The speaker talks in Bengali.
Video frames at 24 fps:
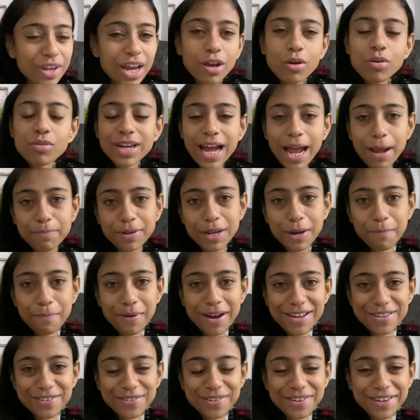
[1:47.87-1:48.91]
খুব টাইমটা
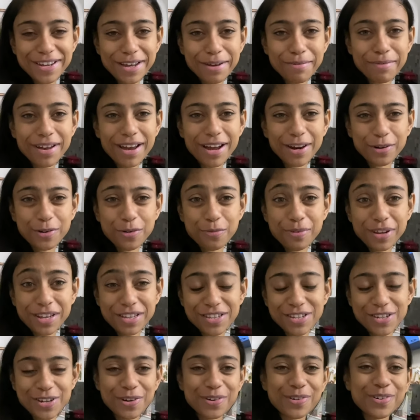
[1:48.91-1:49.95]
পাস হয়ে যাবে আর খুব
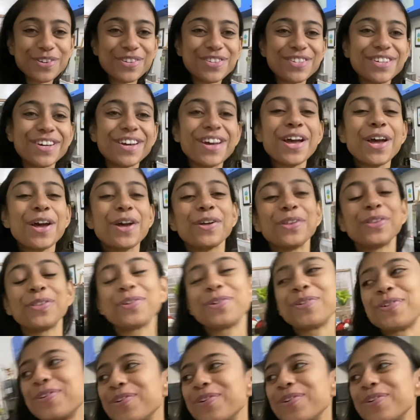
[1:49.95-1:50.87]
ইচ্ছাও করছে তো